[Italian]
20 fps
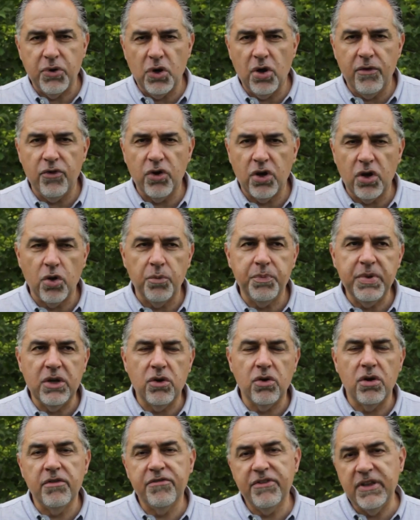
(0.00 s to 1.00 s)
provocano
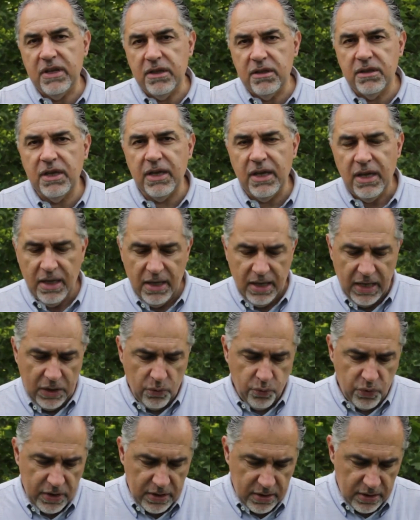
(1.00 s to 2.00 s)
piccole ferite
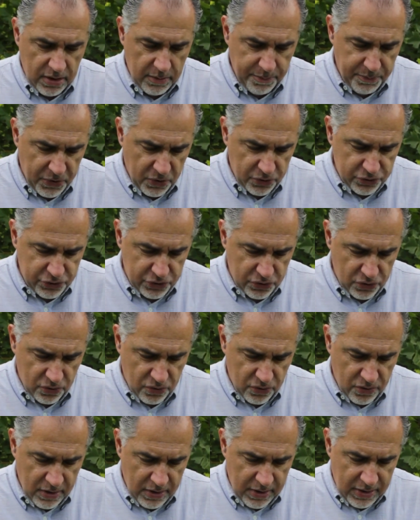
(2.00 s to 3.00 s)
e quindi
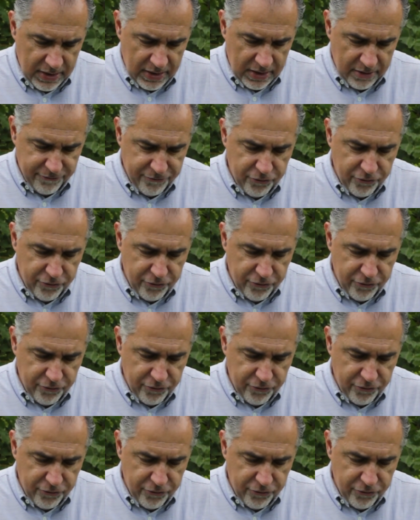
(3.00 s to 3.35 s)
possono eh,